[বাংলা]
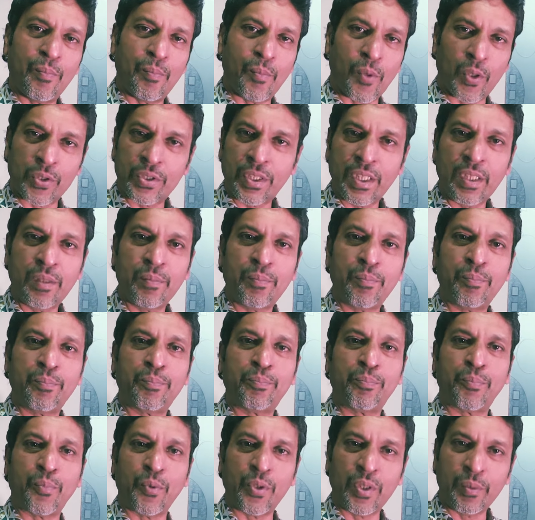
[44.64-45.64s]
মতের
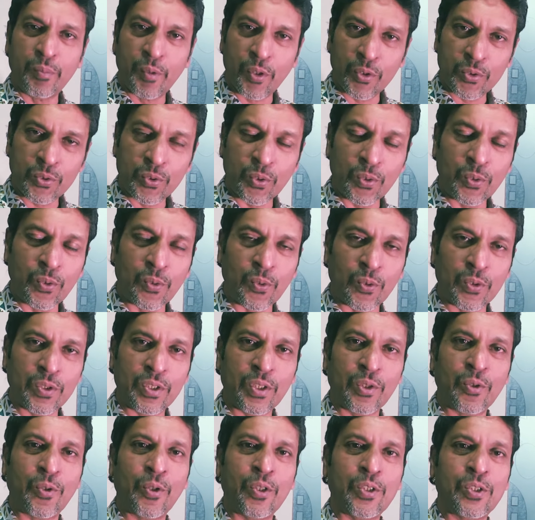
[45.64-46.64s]
পরিবর্তন
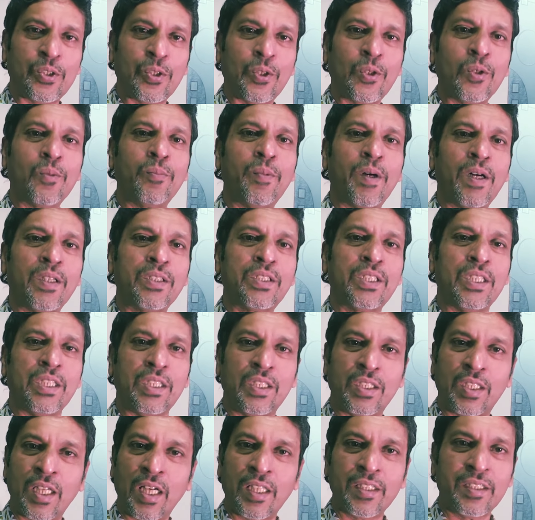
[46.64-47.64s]
করতে হয়েছিল বা
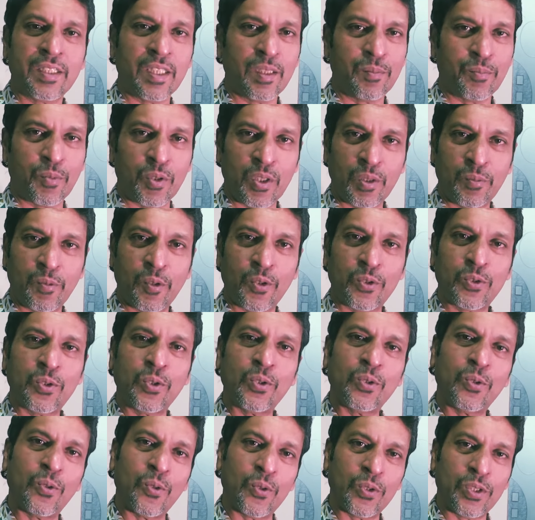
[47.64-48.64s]
সিদ্ধান্তের
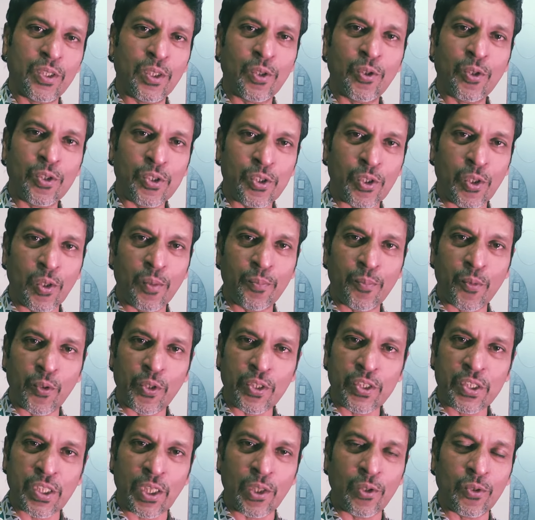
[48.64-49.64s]
পরিবর্তন করতে হয়েছিল
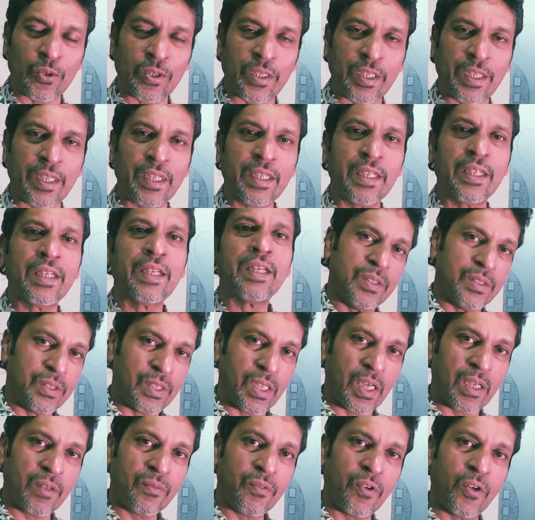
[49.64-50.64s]
পরিচালককে
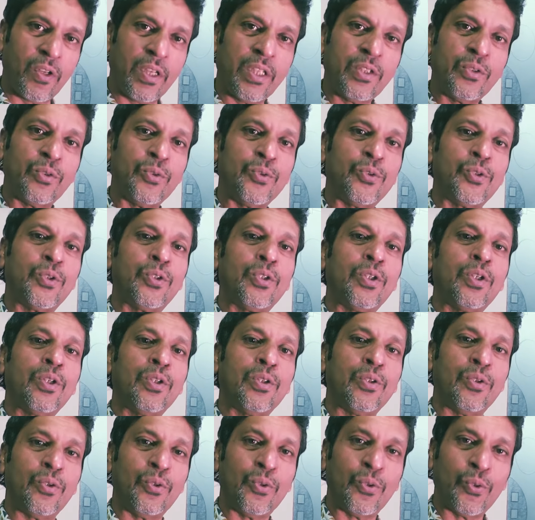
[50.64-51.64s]
যার ফলে দুজন
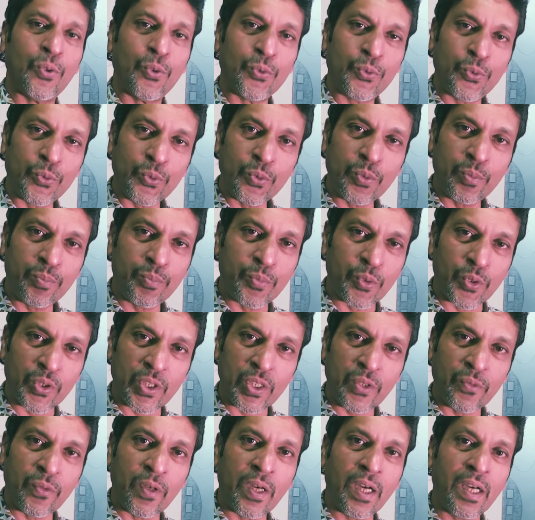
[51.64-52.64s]
নতুন
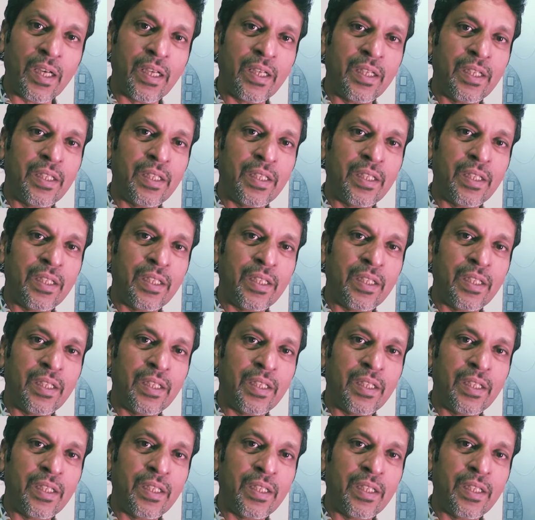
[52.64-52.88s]
প্রতিভা